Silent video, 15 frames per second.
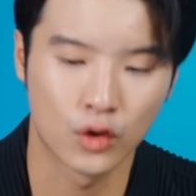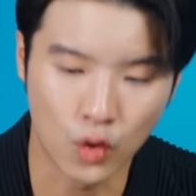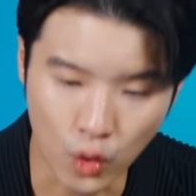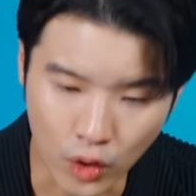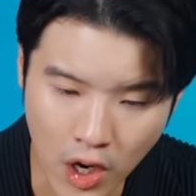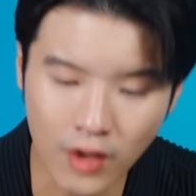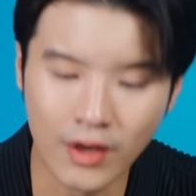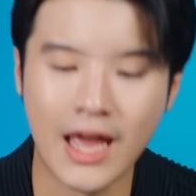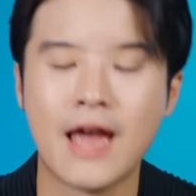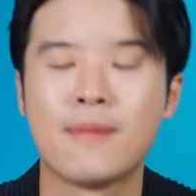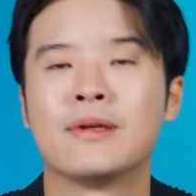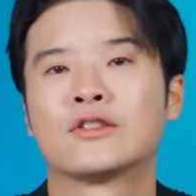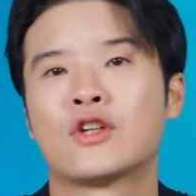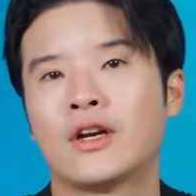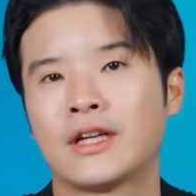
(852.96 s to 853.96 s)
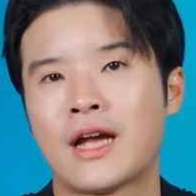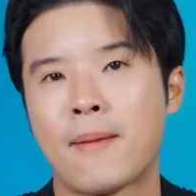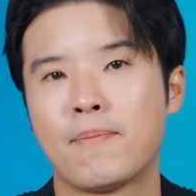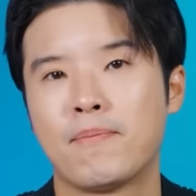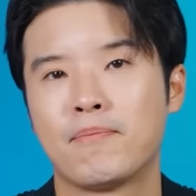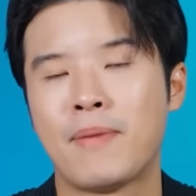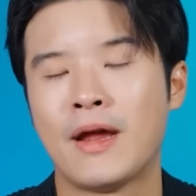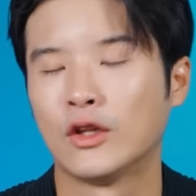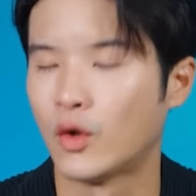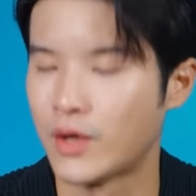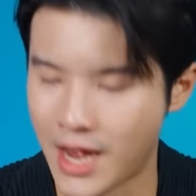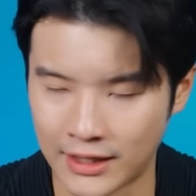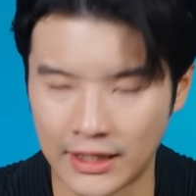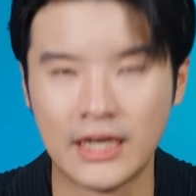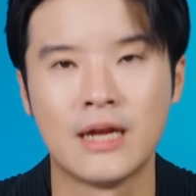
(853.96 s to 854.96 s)
Google และ Amazon ครับเป็นตัว
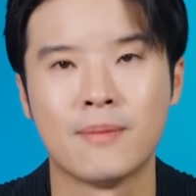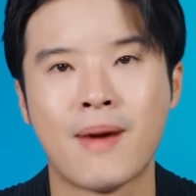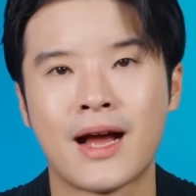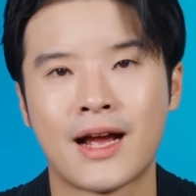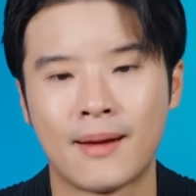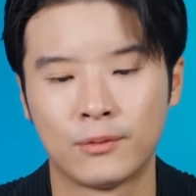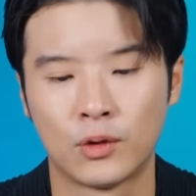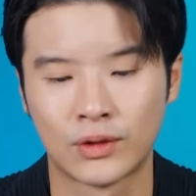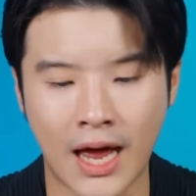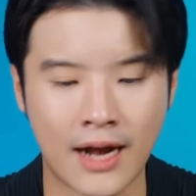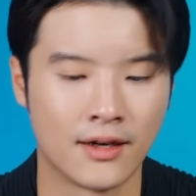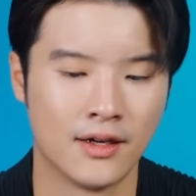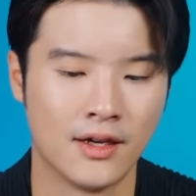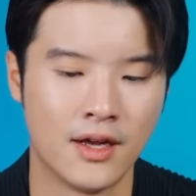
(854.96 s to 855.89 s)
อย่างที่ดีมากครับทุกท่าน